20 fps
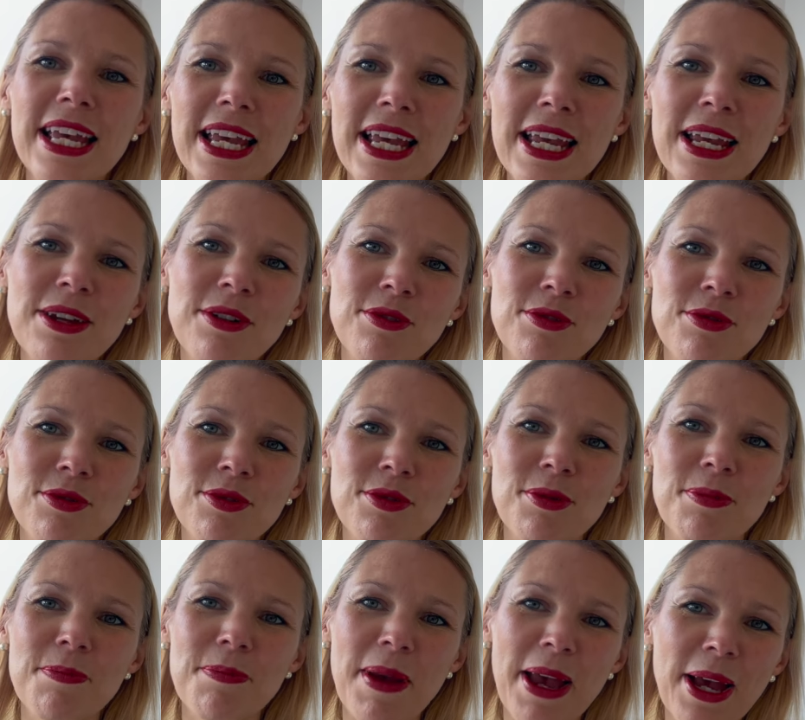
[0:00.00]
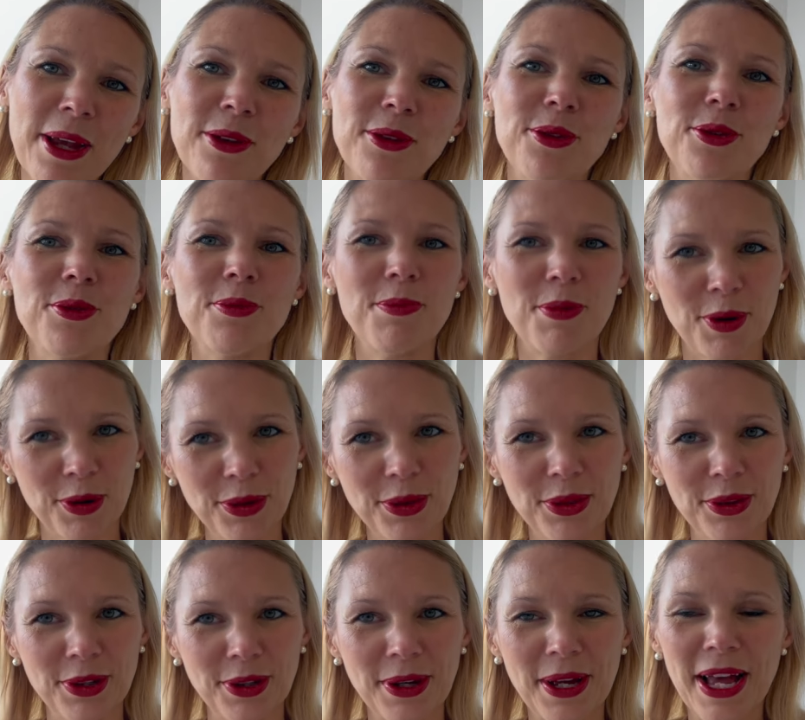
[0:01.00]
et une paire de
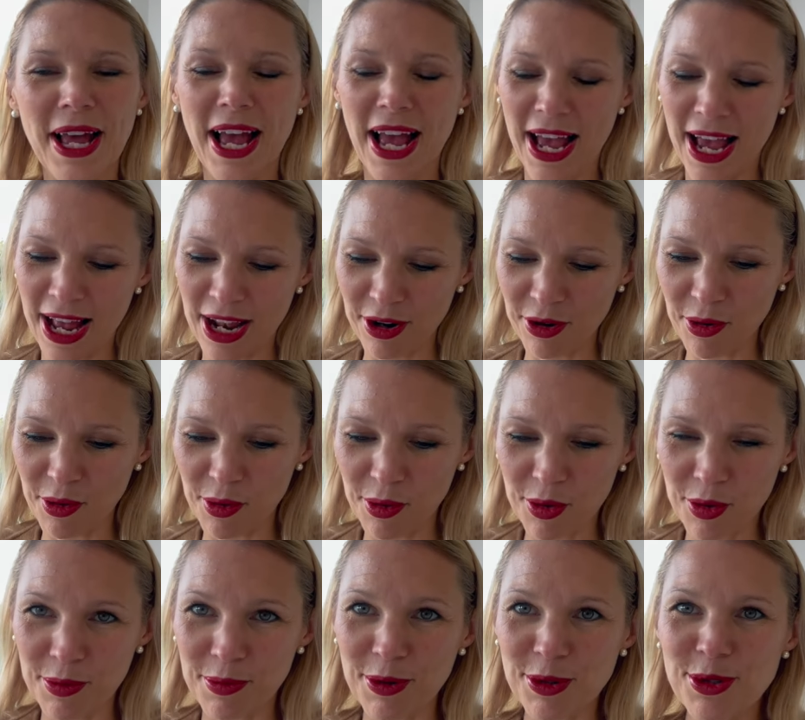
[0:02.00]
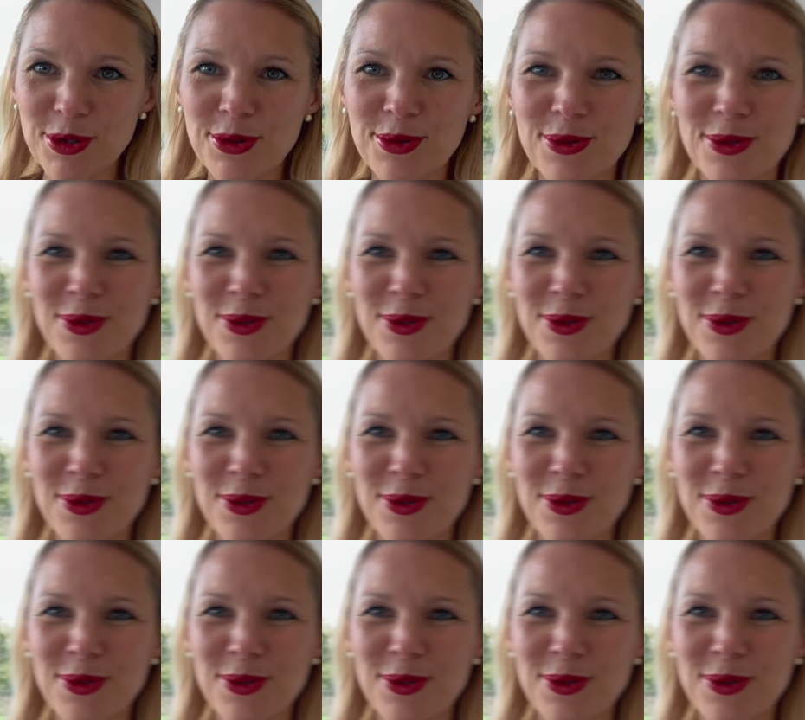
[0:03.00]
bottes. Alors on commence tout de